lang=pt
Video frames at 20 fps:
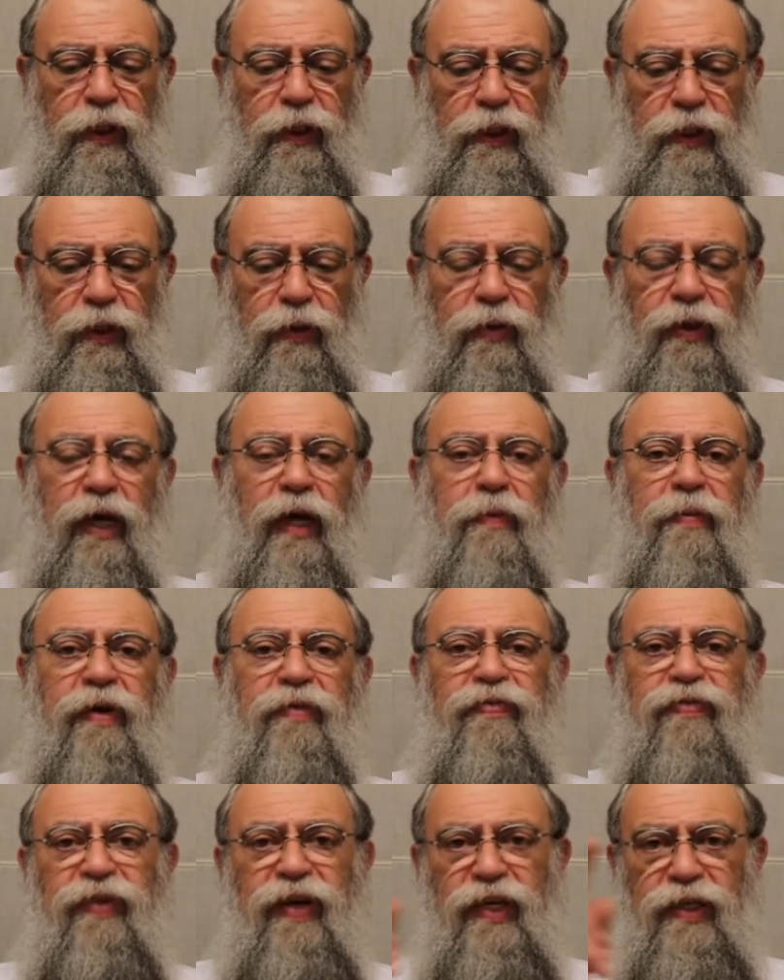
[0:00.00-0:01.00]
e o
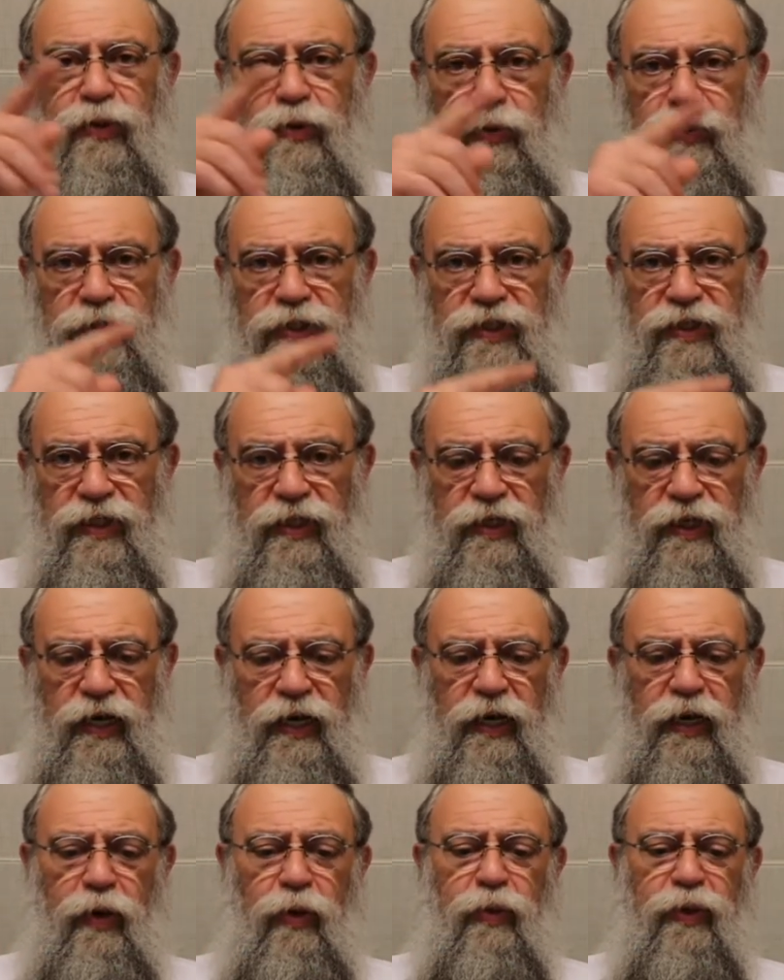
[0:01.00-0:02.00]
Rebbe fez um
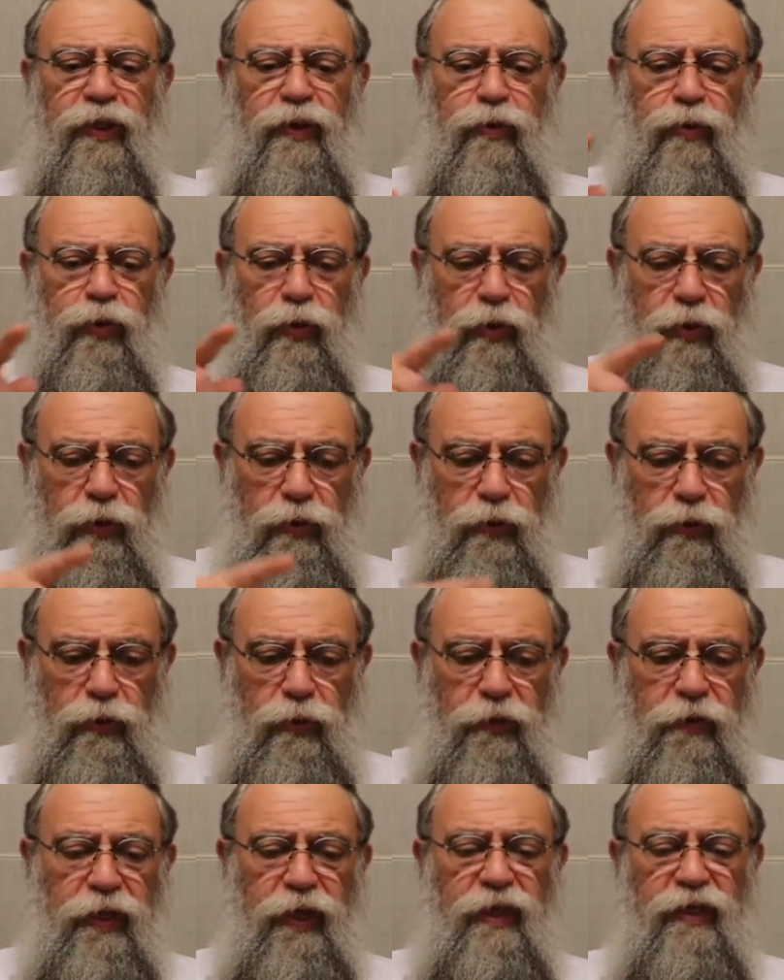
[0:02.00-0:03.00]
sinal em
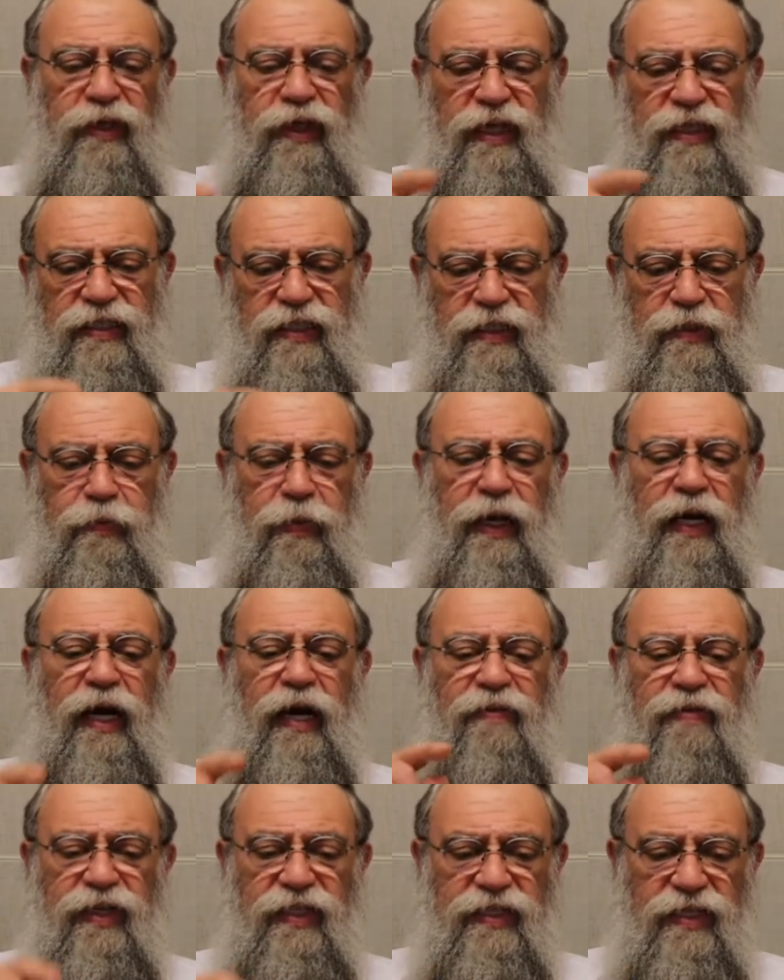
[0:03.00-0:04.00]
torno dessas
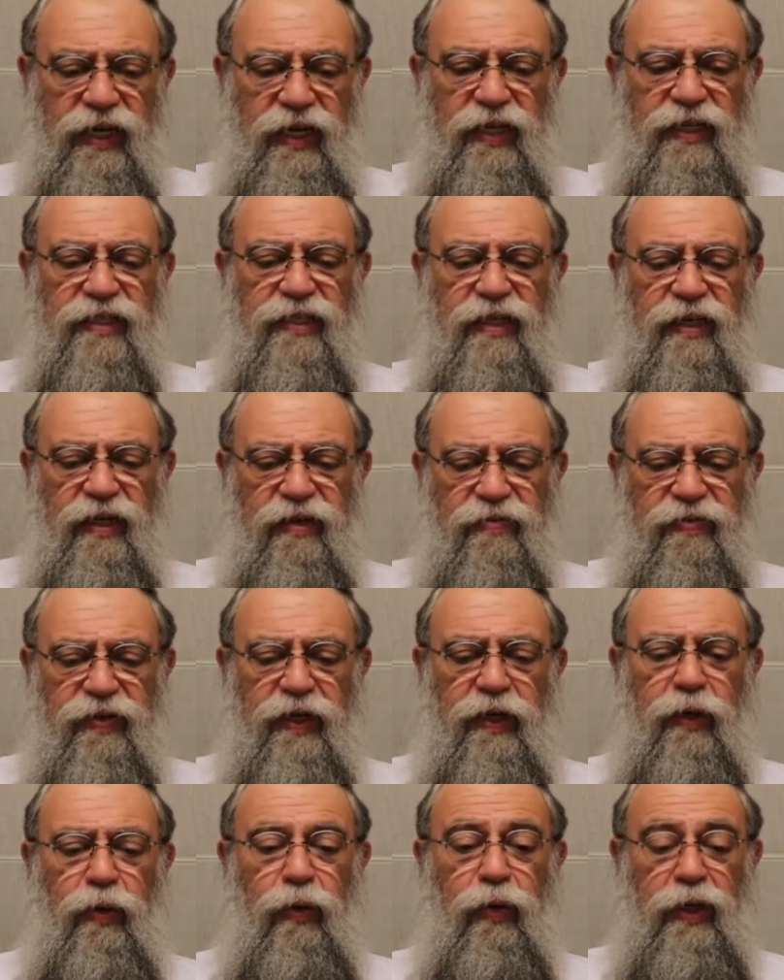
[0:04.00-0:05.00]
palavras que ela
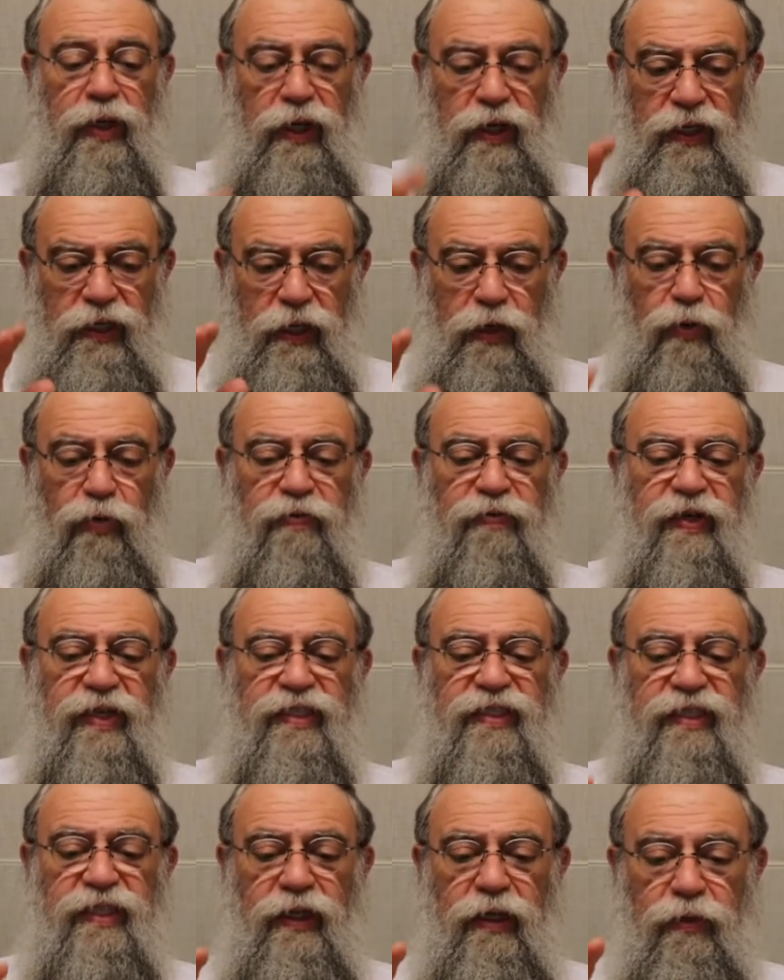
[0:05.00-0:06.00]
escreveu, que a
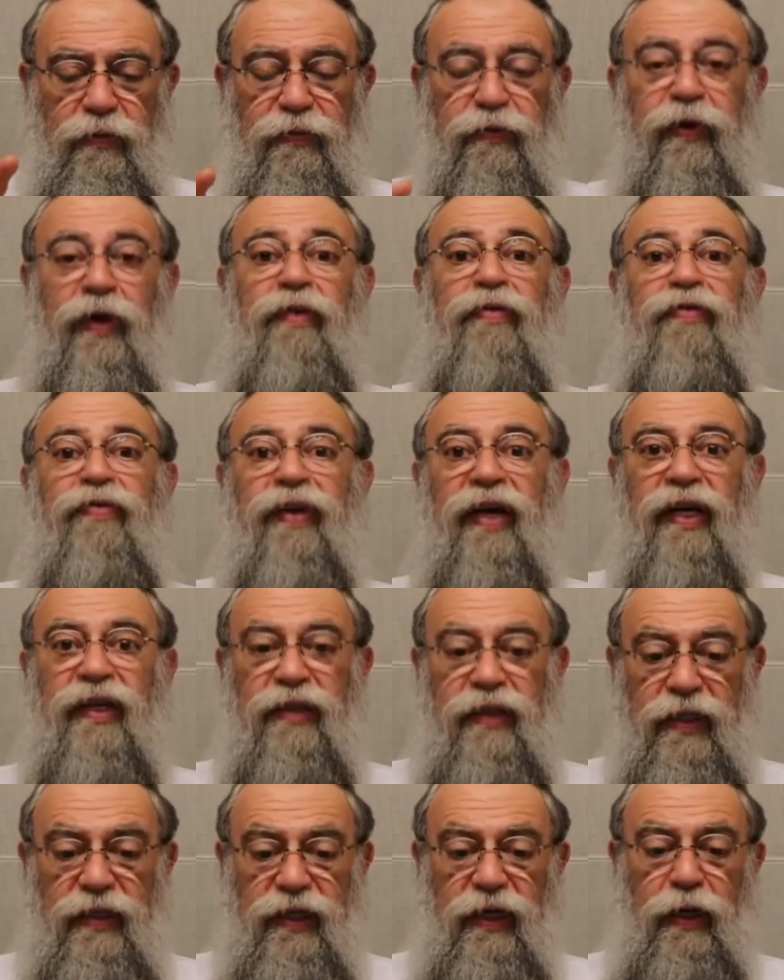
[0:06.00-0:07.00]
conversão foi
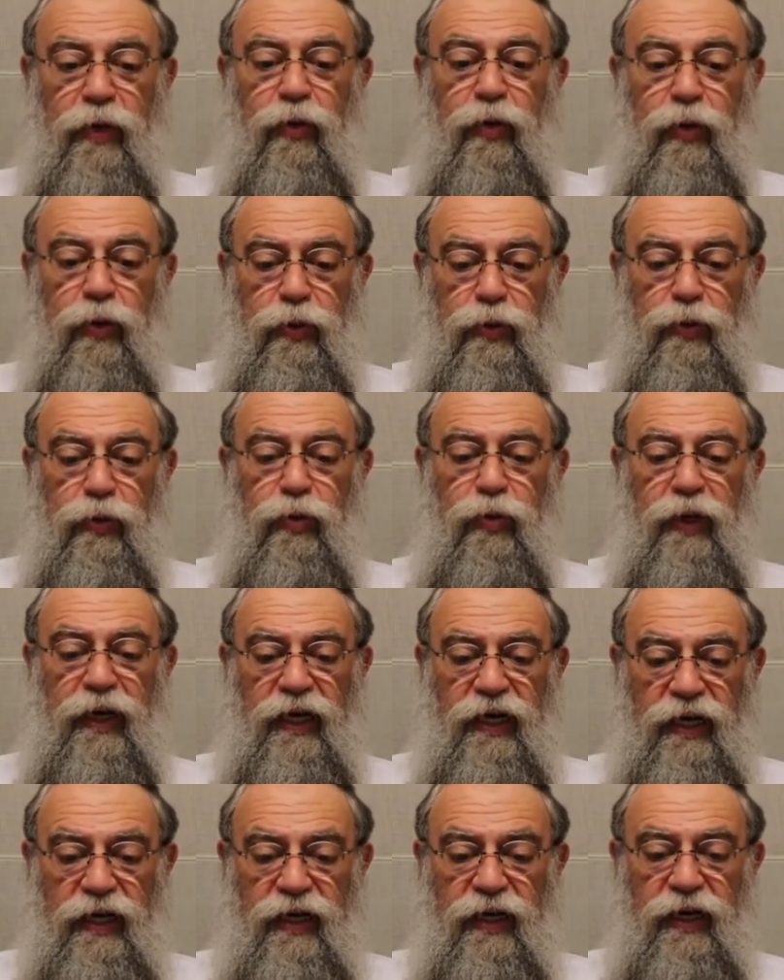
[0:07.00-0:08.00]
feita de acordo com
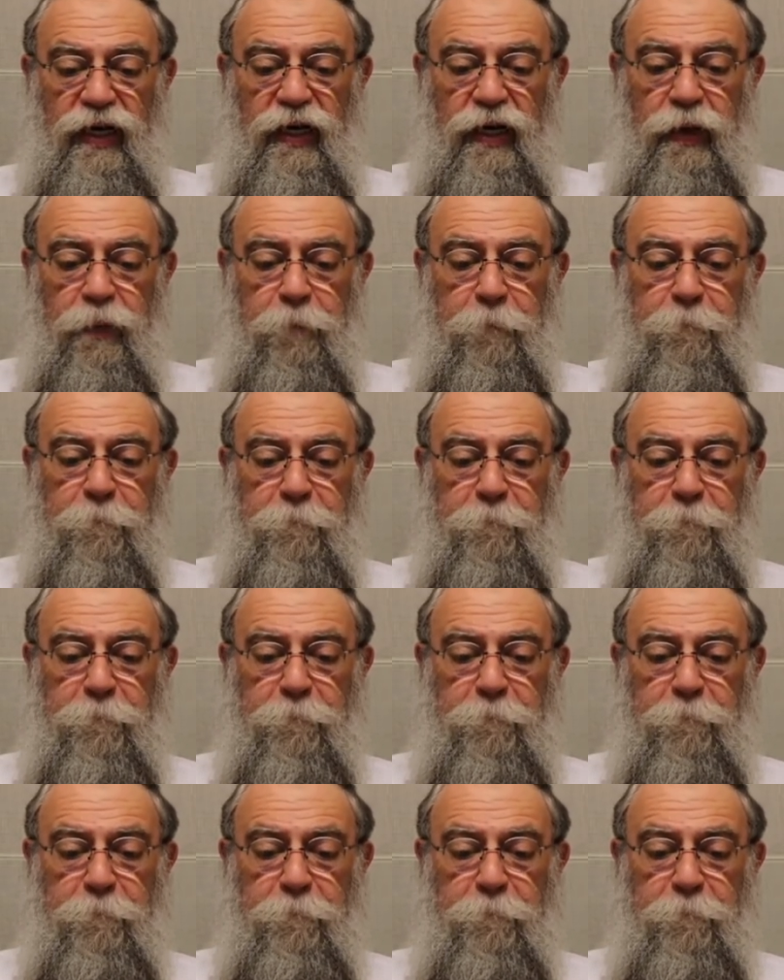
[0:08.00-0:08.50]
a Alahá.